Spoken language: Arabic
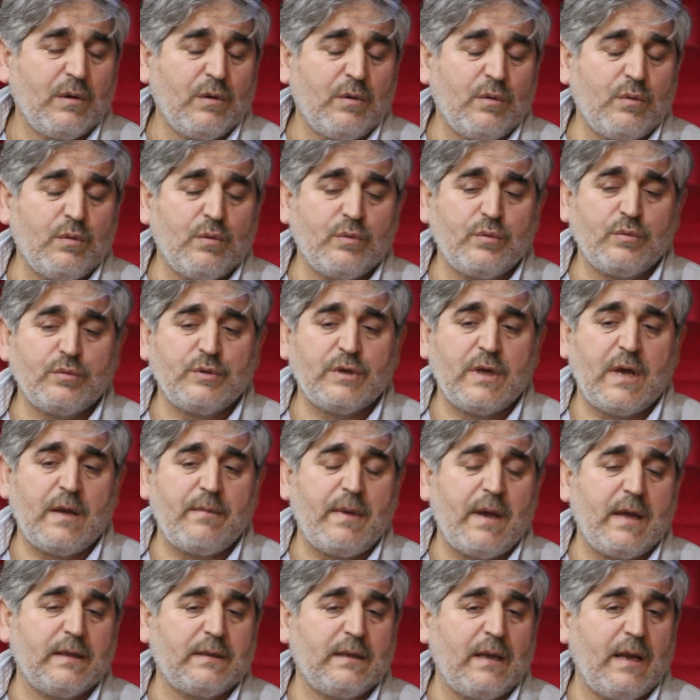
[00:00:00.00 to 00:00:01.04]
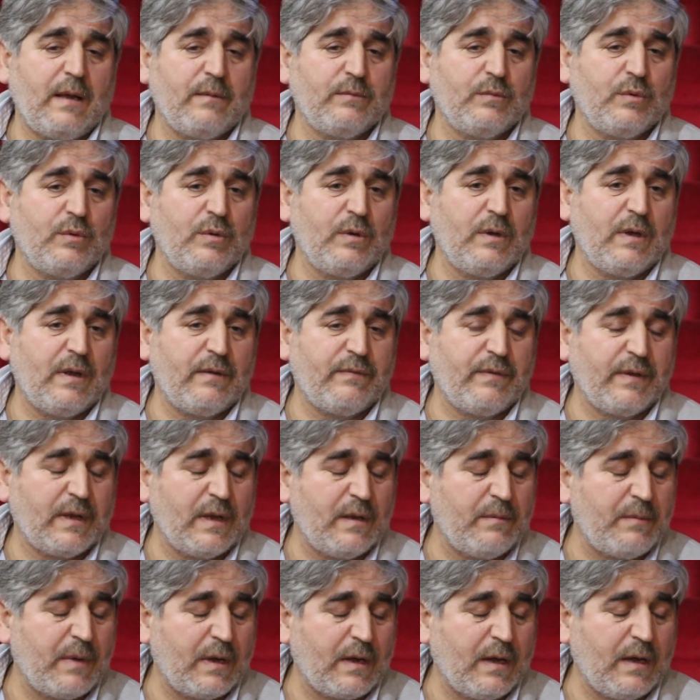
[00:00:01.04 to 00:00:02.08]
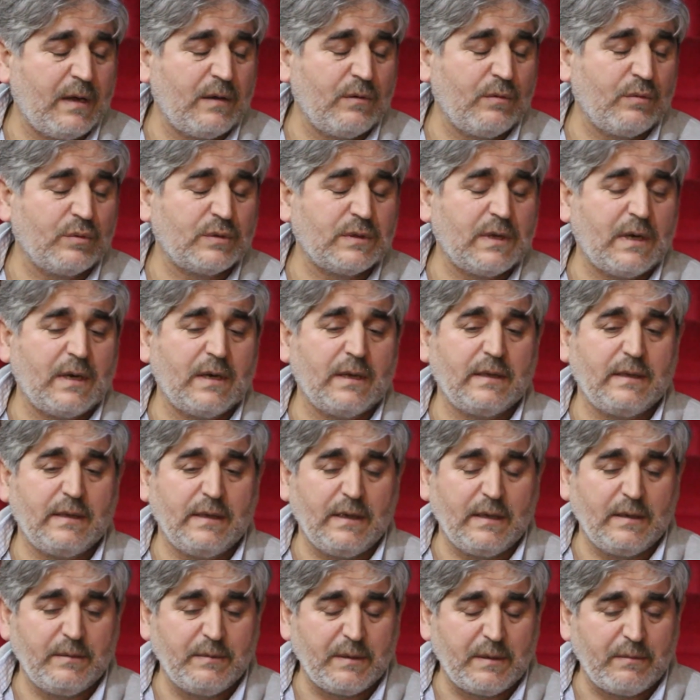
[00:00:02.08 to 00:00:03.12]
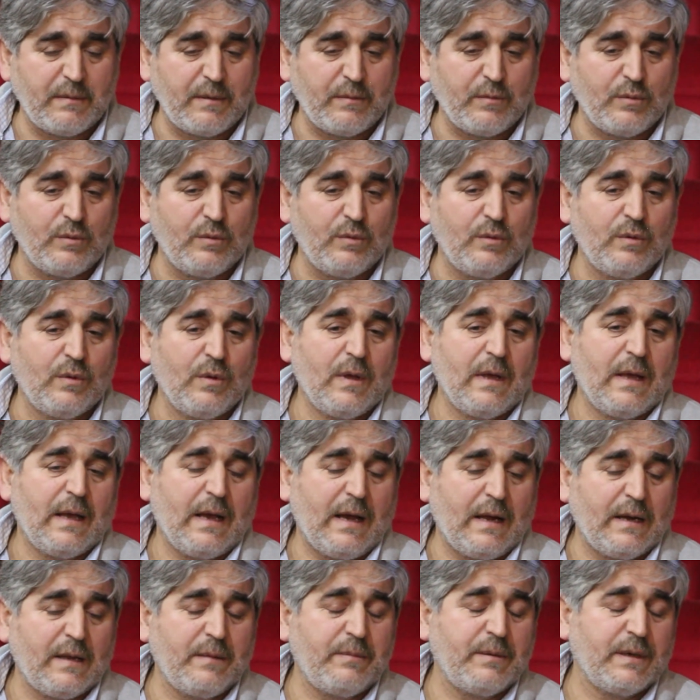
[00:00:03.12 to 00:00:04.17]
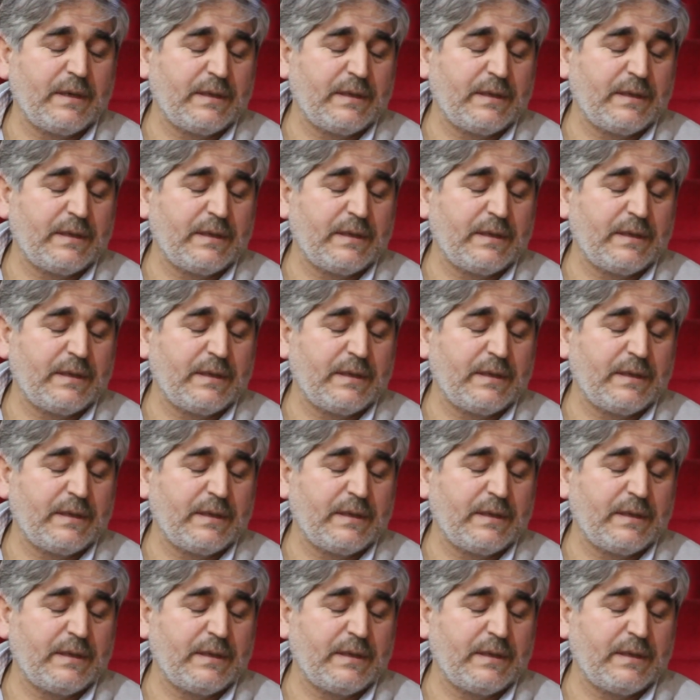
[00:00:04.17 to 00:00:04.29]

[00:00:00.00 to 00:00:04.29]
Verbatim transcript: وجامعات الحمد لله في كل مكان وصارت يعني مثل ما بيقولوا قريبه